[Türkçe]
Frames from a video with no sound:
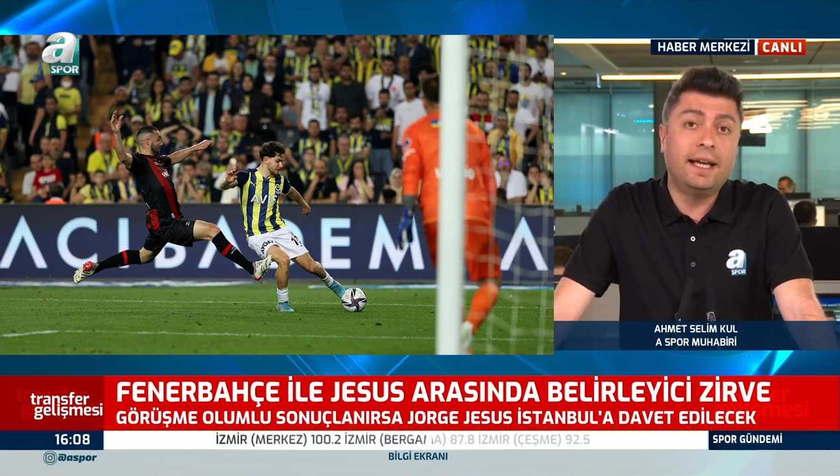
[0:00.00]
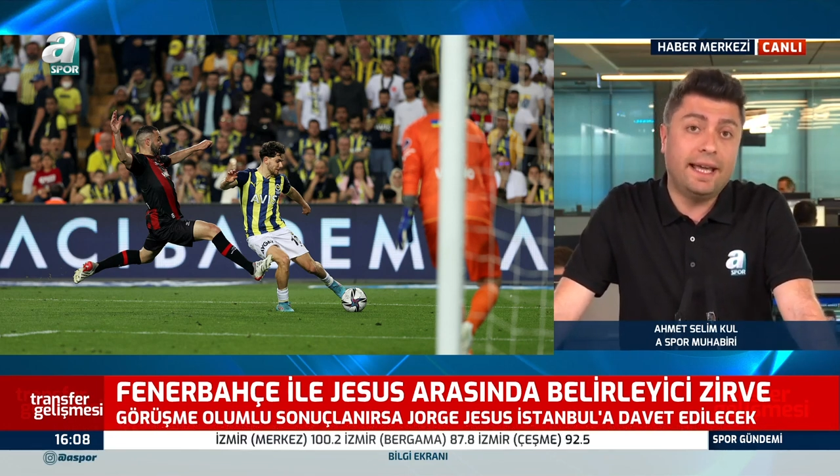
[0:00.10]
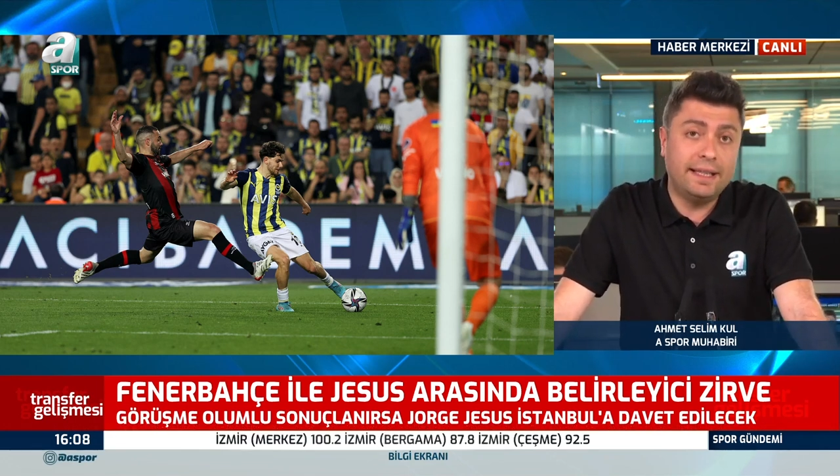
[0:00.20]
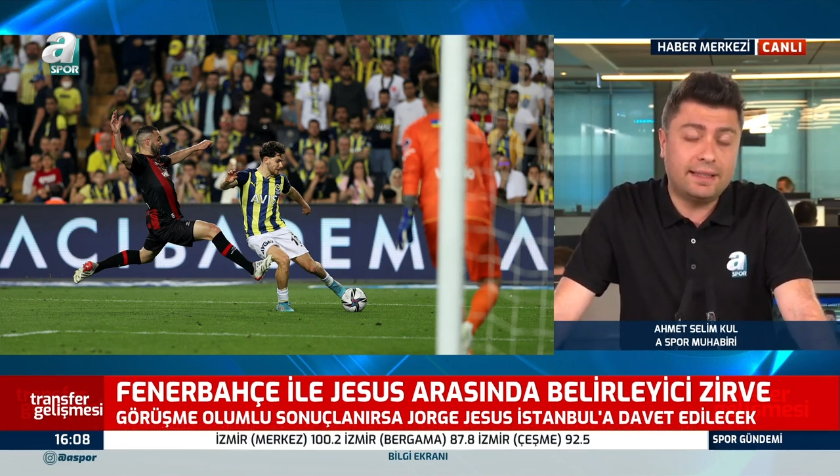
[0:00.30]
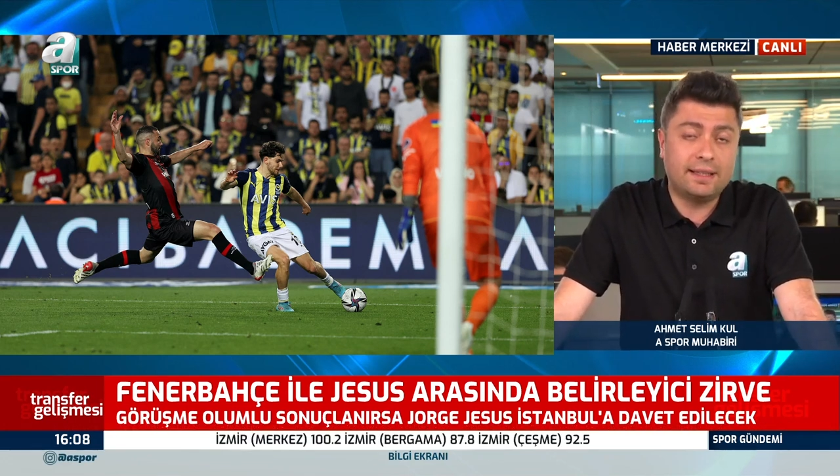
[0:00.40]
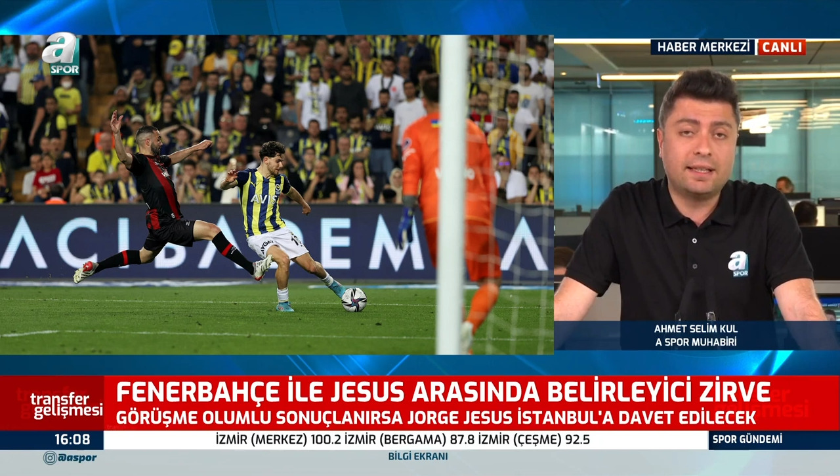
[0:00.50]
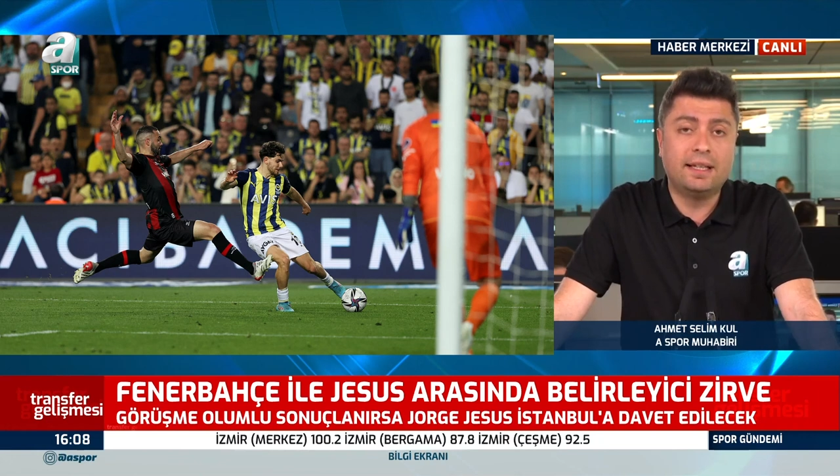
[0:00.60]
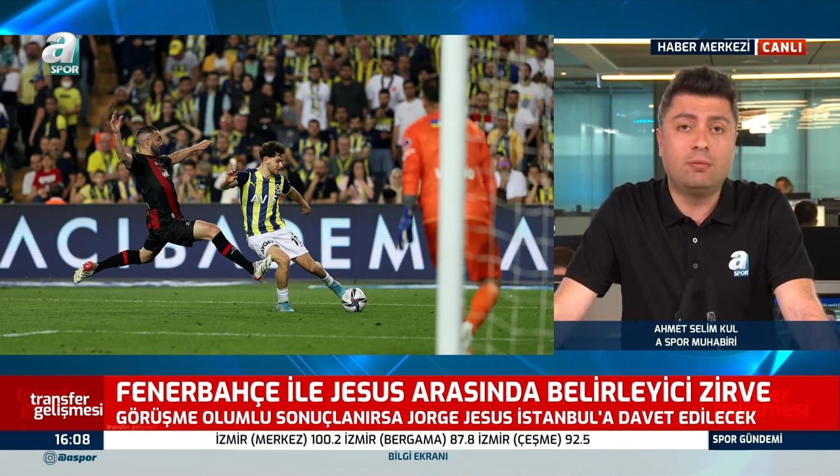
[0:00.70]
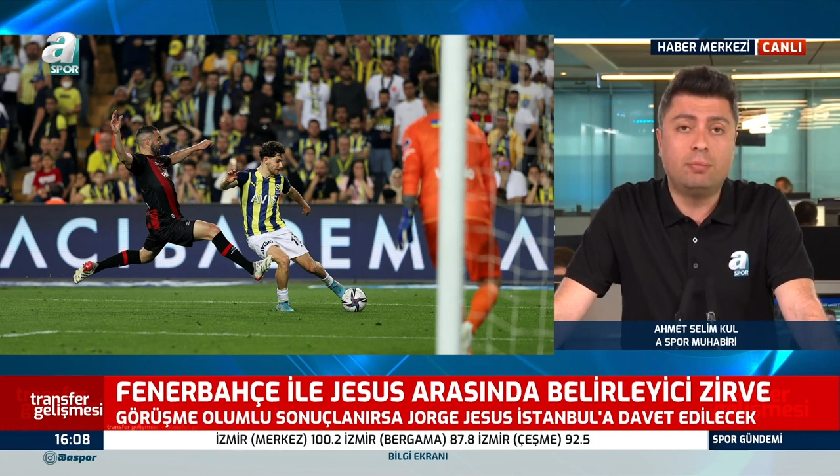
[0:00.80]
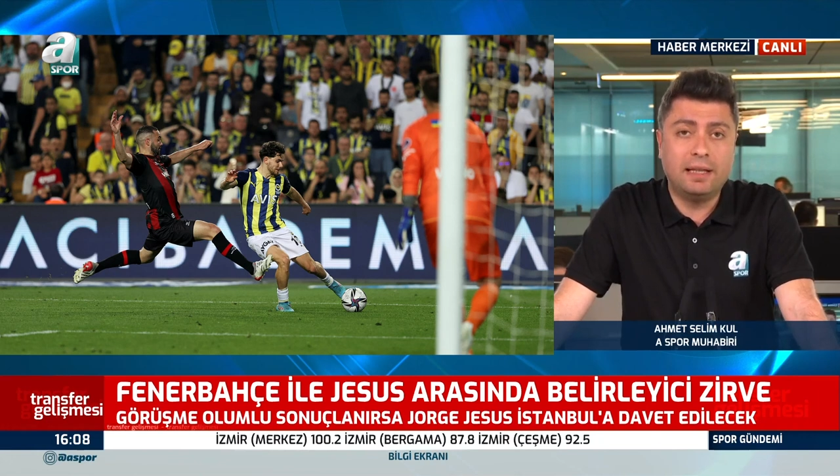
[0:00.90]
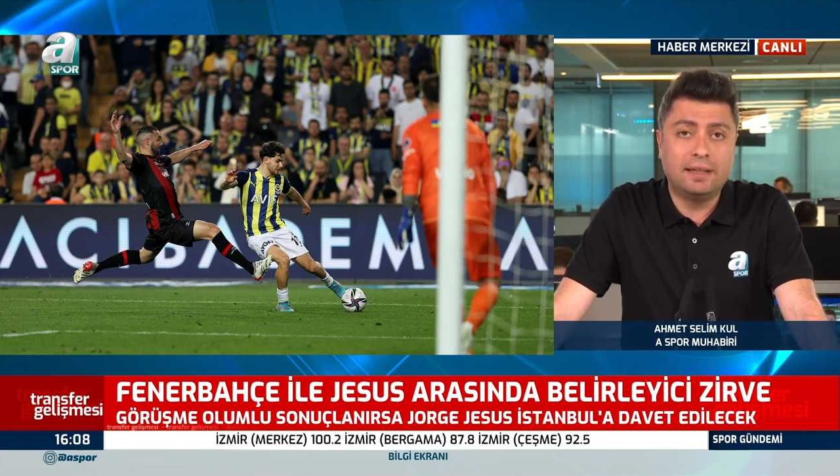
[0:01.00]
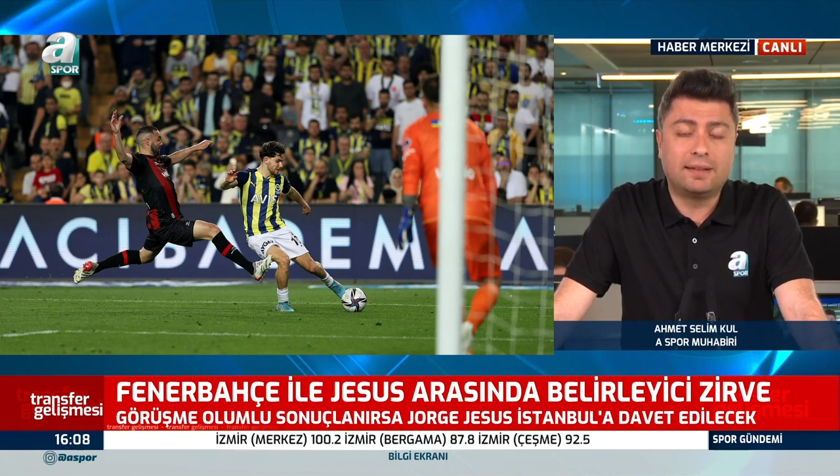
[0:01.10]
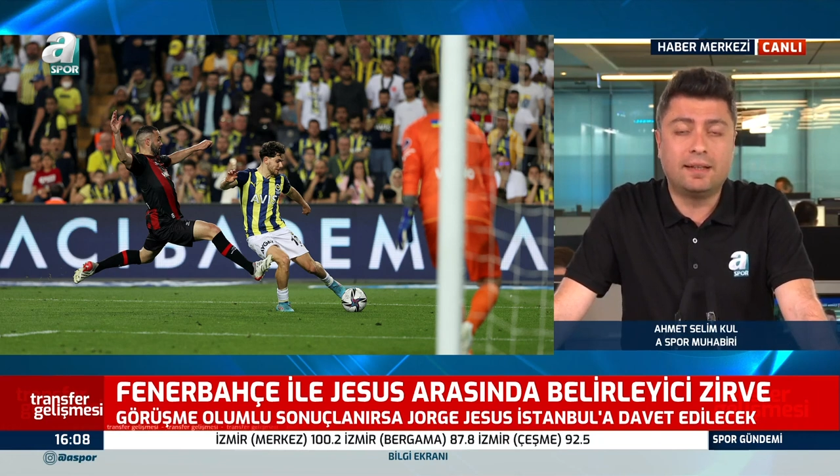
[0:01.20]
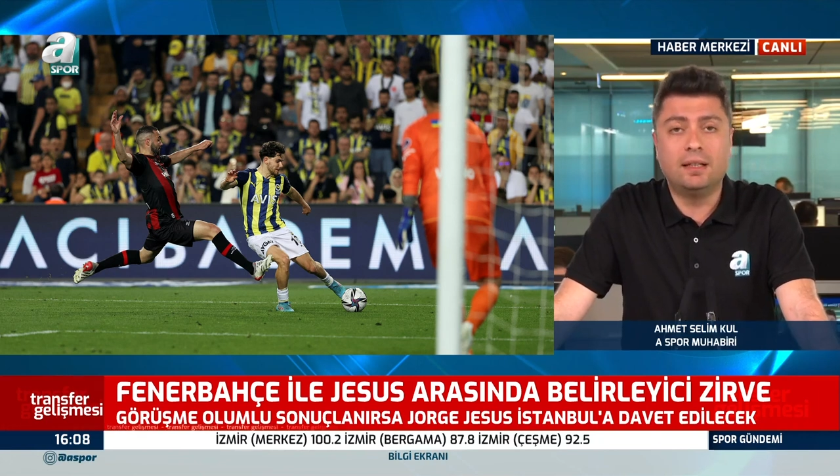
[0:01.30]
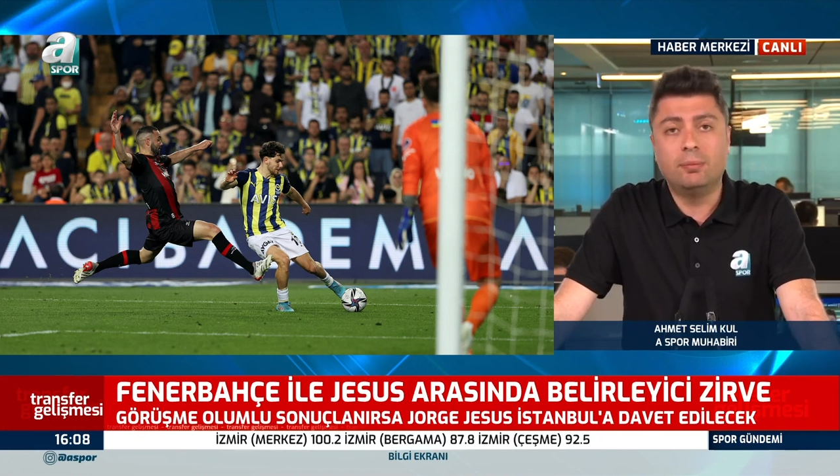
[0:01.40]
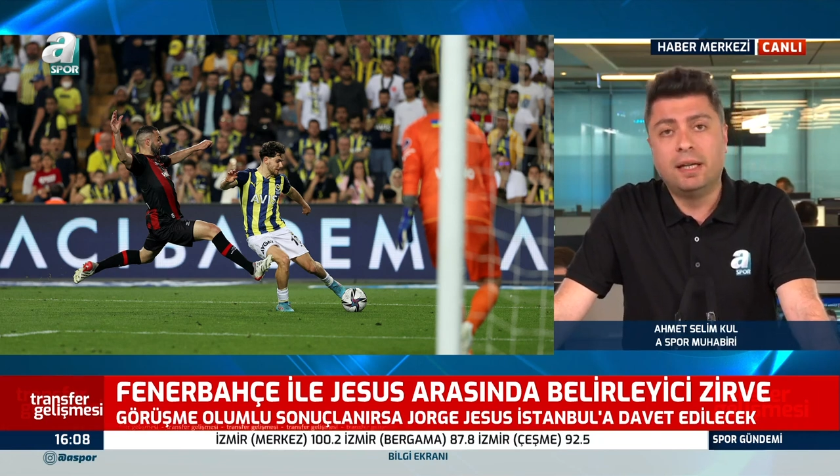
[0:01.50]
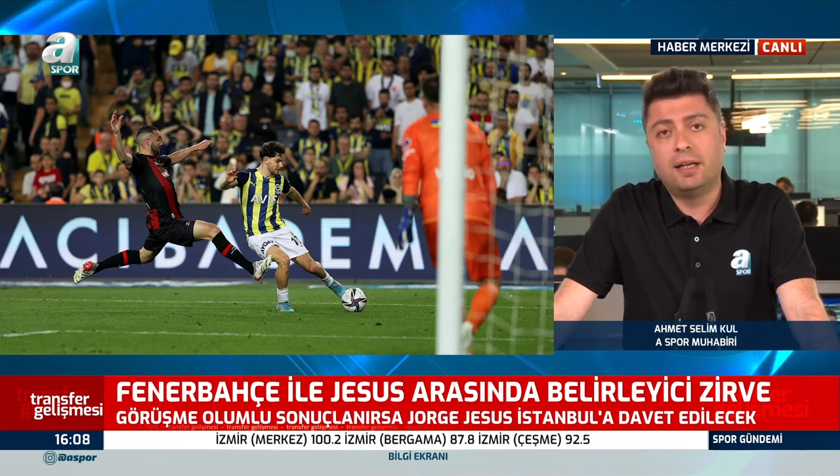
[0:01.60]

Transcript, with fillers: ettiklerini belirtelim.